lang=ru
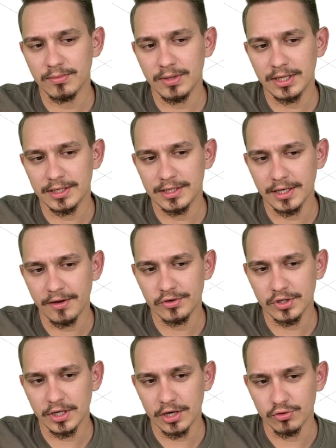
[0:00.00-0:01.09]
Дмитрия
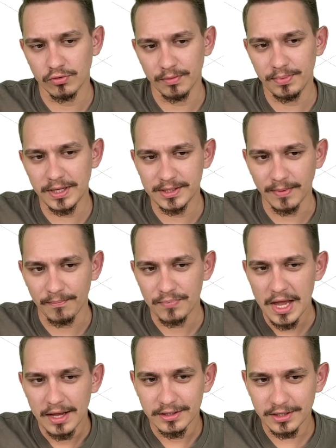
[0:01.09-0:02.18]
Сергеевича Лихачева, «Письма».
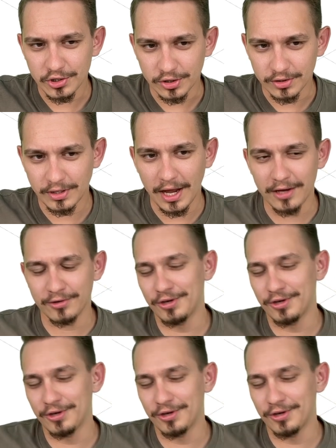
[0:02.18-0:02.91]
Это значит, я